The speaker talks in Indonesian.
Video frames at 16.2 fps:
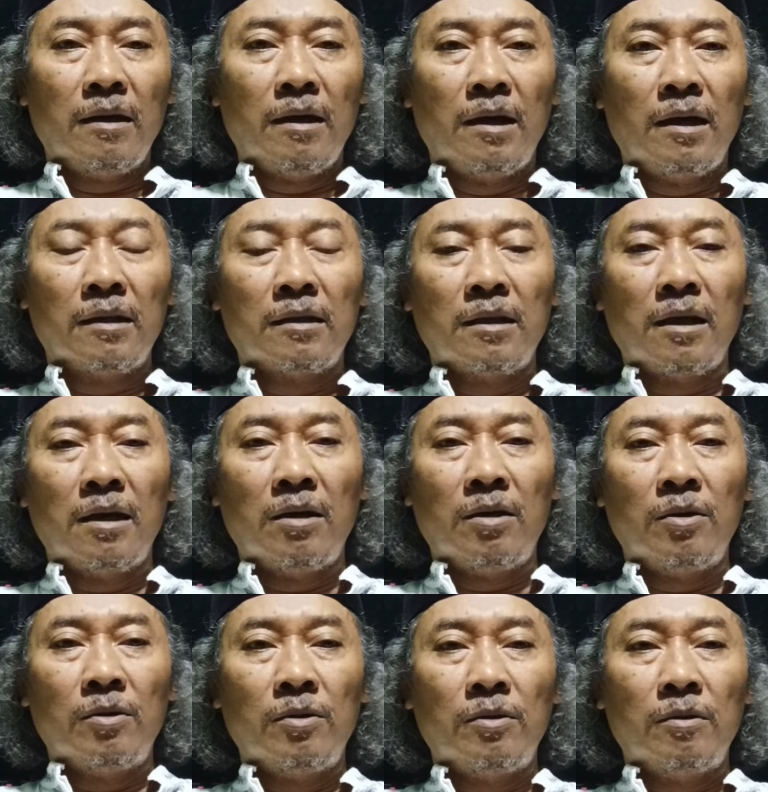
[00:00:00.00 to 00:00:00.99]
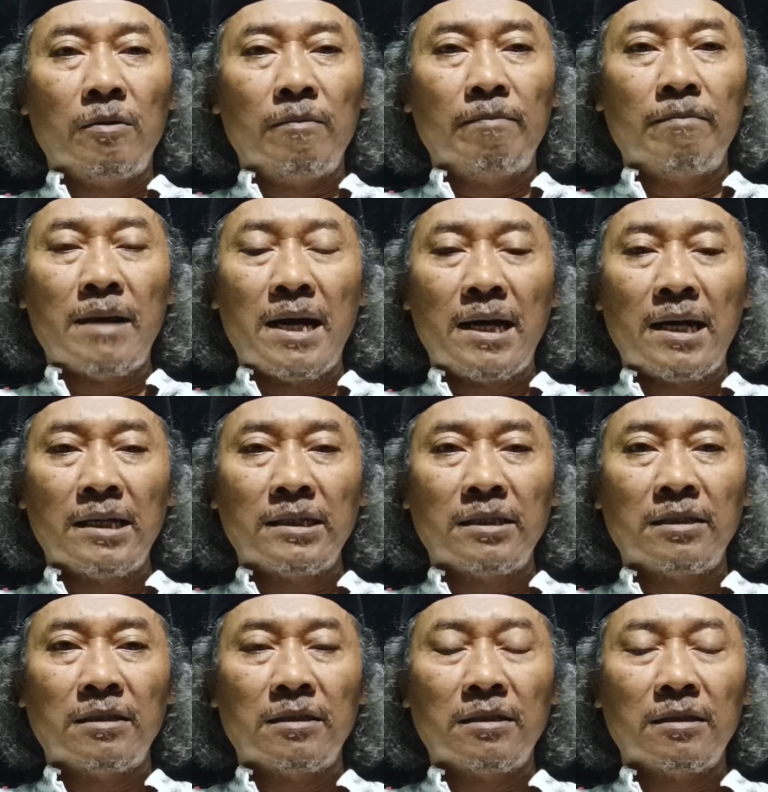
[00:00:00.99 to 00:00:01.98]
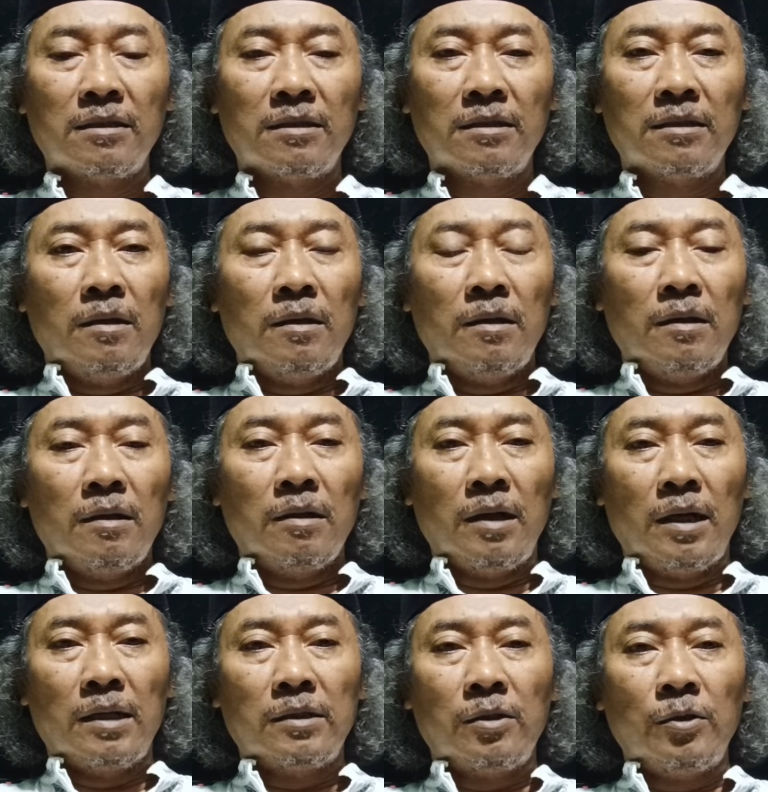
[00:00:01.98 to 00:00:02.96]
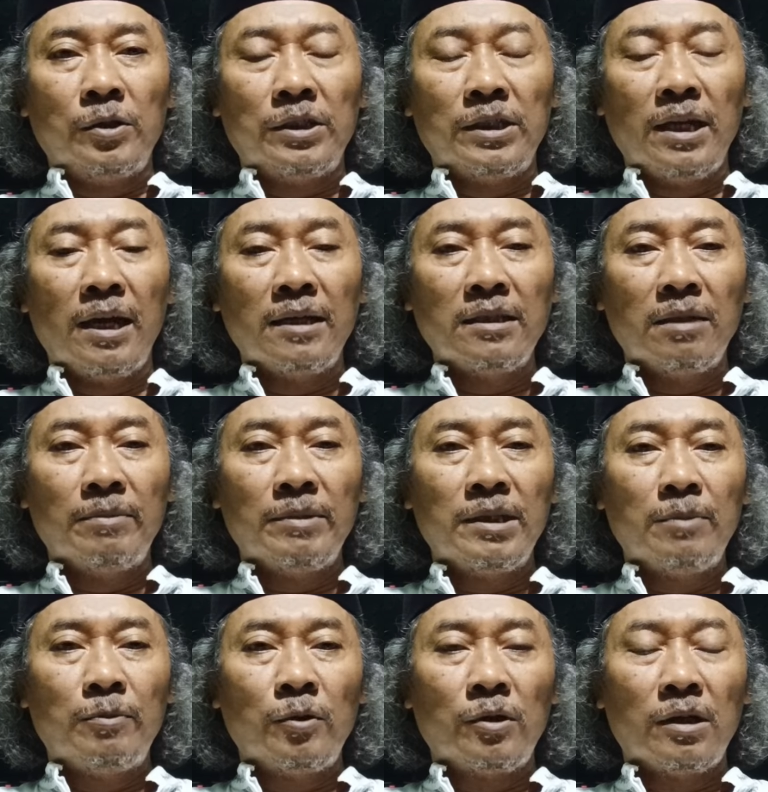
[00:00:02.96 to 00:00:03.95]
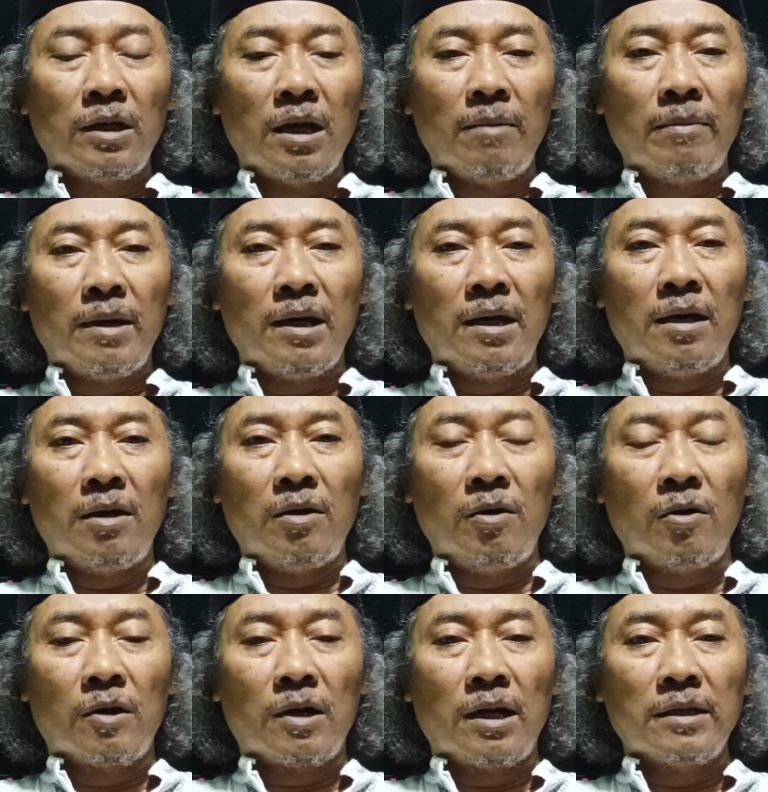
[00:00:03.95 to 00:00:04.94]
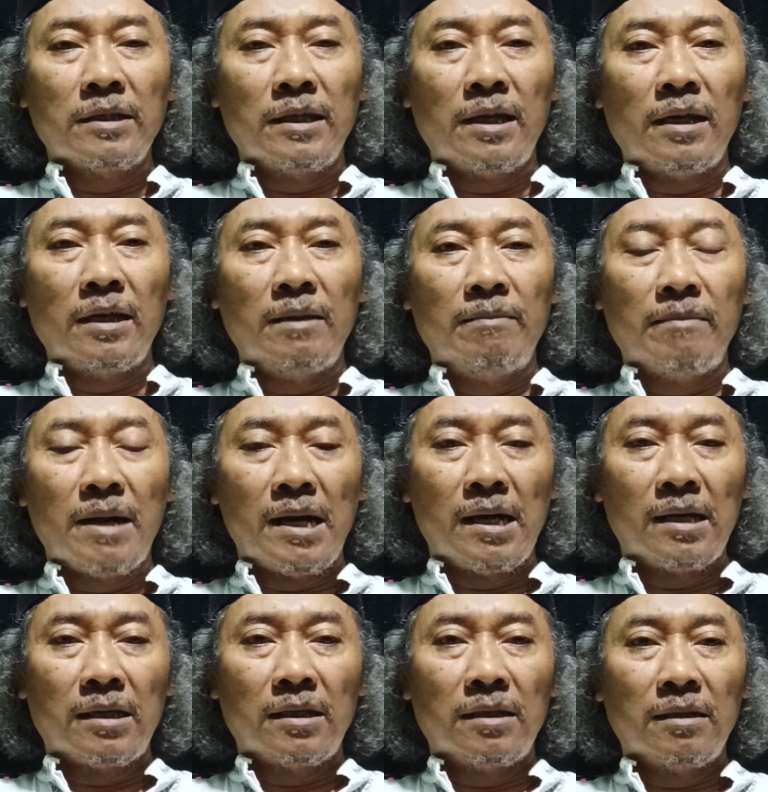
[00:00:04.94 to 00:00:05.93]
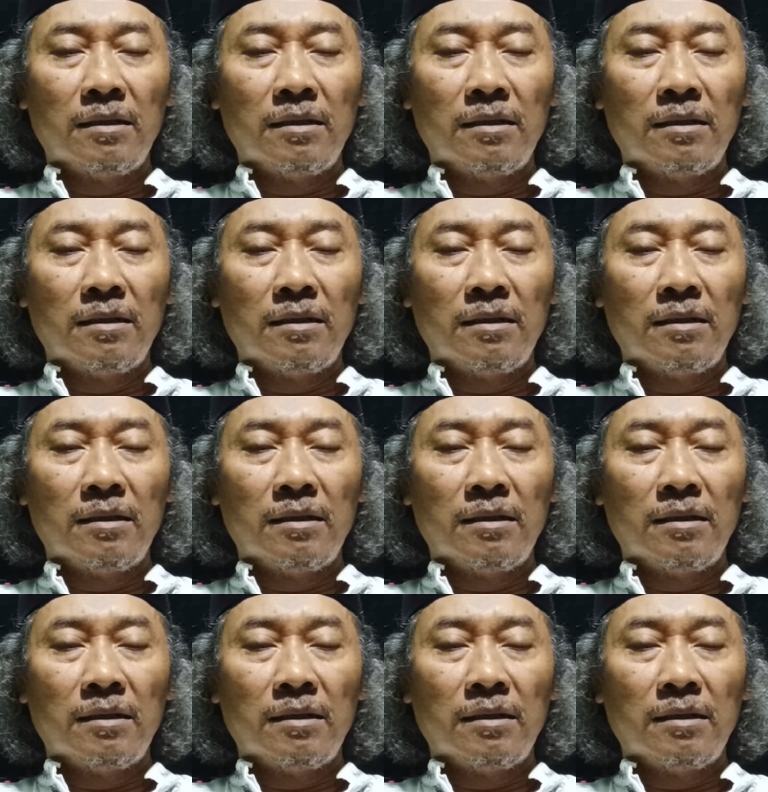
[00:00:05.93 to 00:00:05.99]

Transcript: atau mas nggak terus hanya menyebut nama orangnya imat